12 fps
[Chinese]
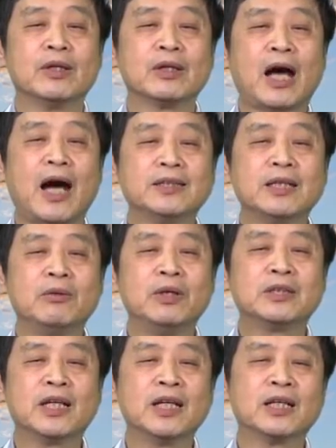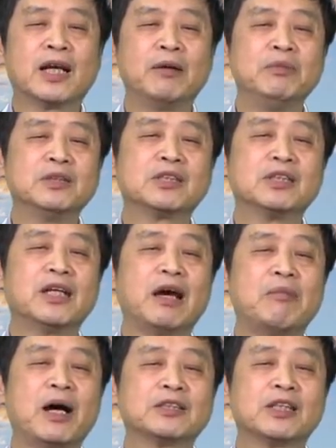他认为这根本是
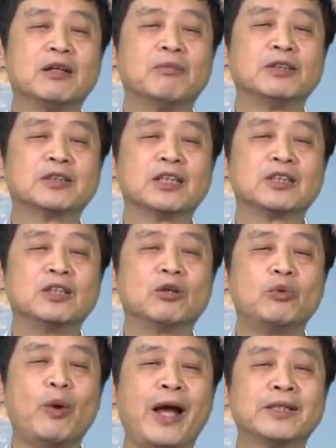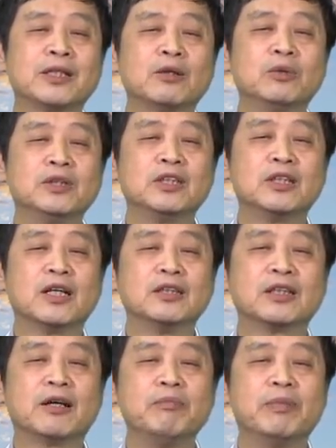两码事儿嘛，这是一个原则问题
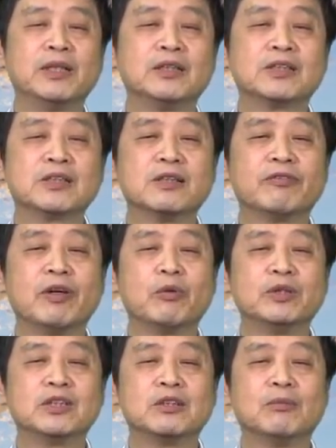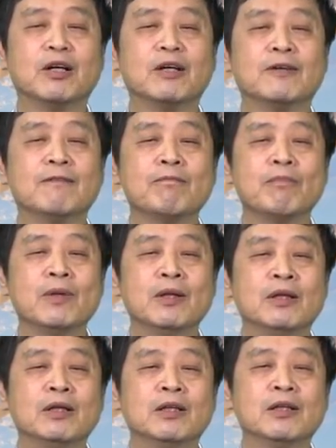跟根本的是非问题嘛。
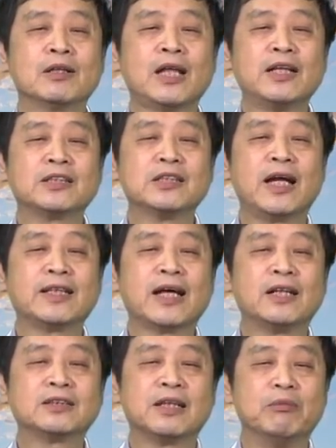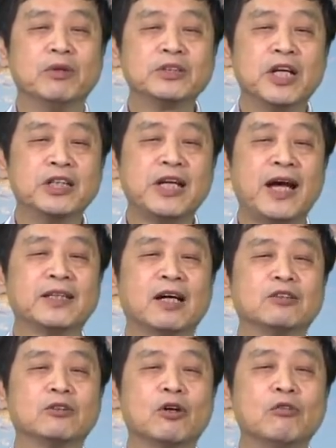但是呢，他怎么写检
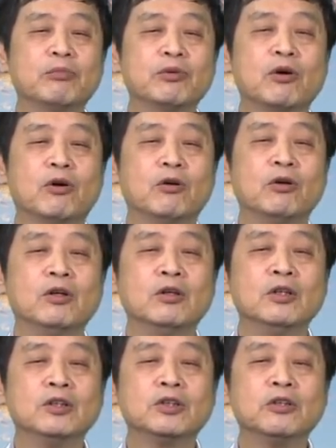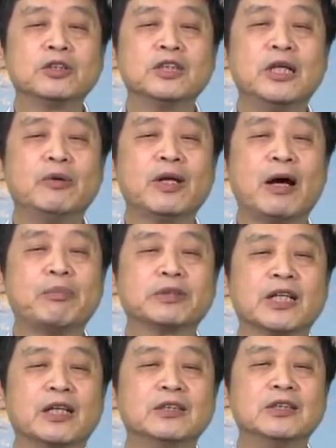讨都通不过，就是因为他不
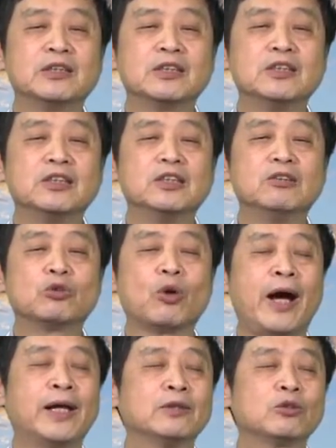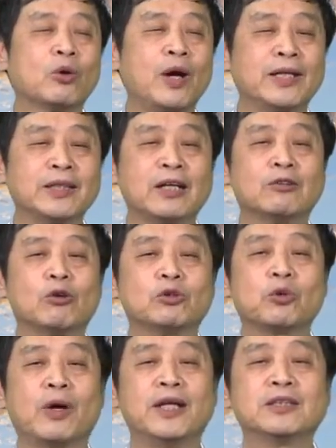承认自己有篡篡党夺
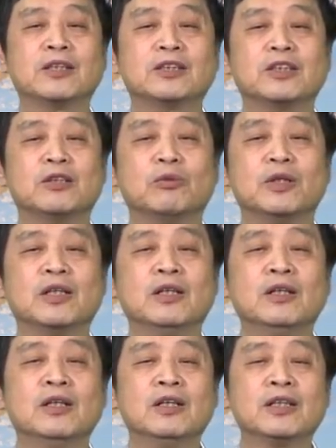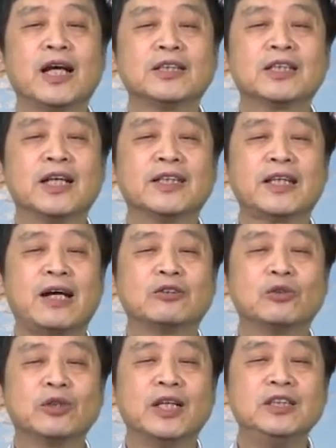权这个行为。但是呢，党
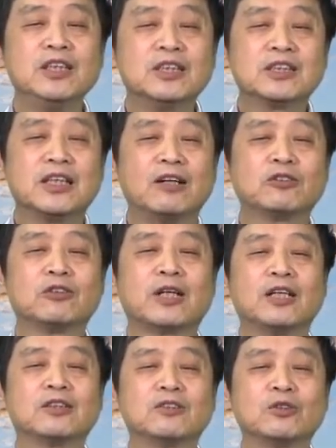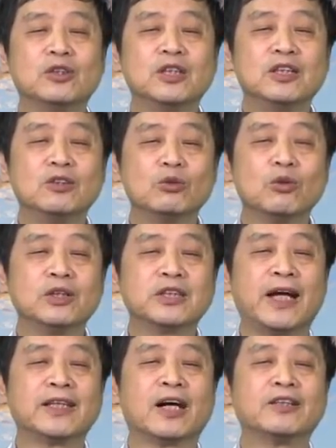中央一直要求他，就是说，你如果
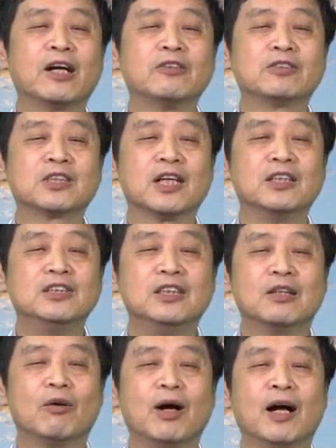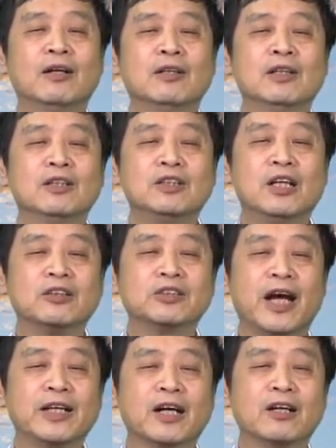检讨要有诚意的话，你要
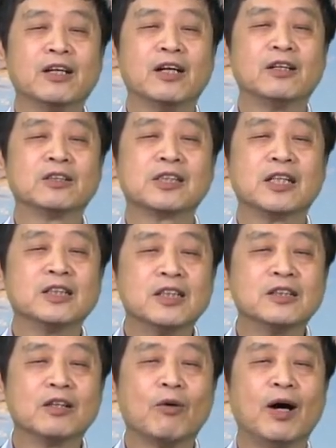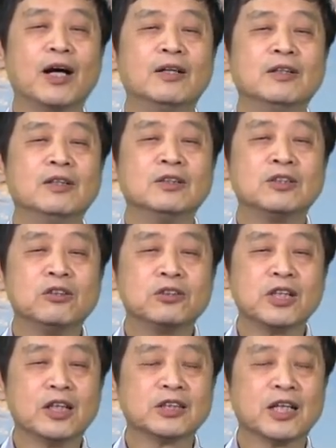检讨要深刻的话，就
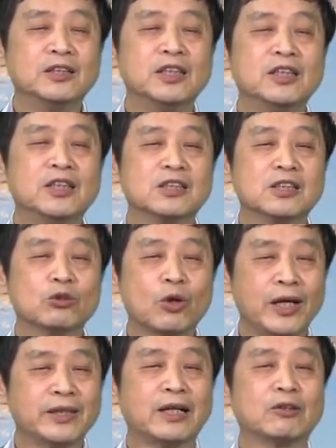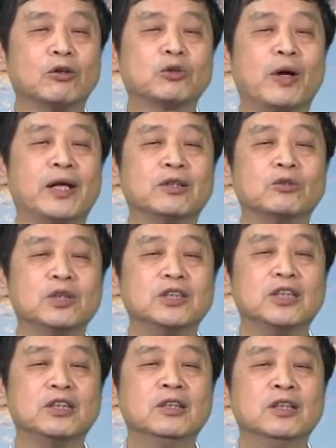是要承认你是篡党夺权的罪
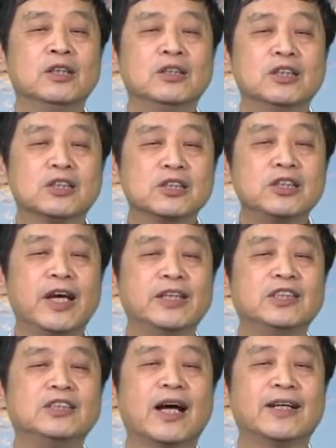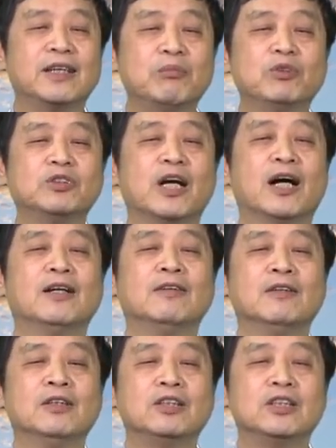行，你是野心家、阴谋家，
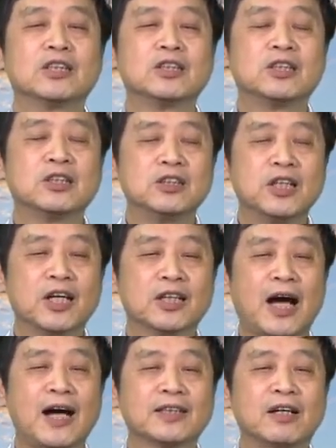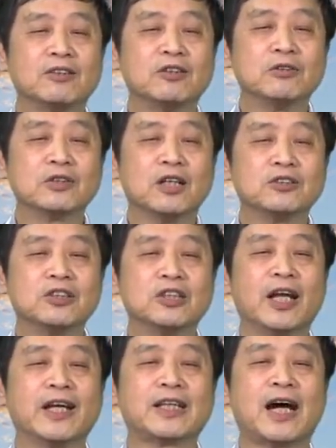你是借打倒刘少奇
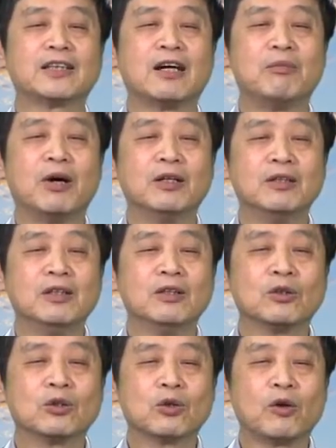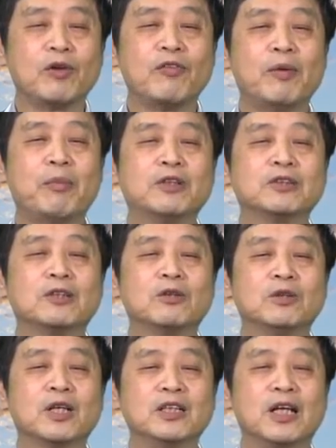来打倒毛、推翻毛泽
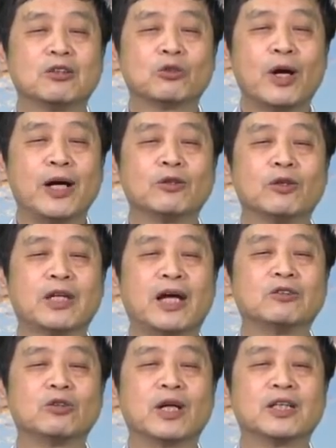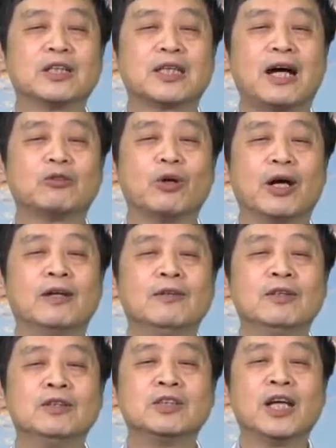东，跟要篡夺党中央的大权。
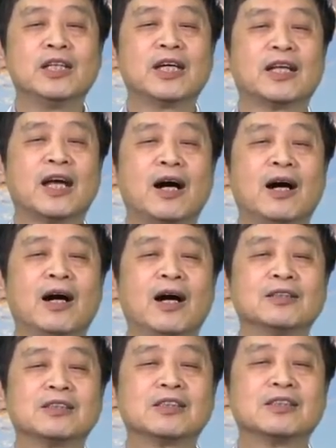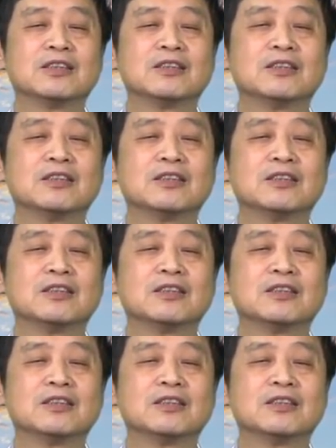这一点他是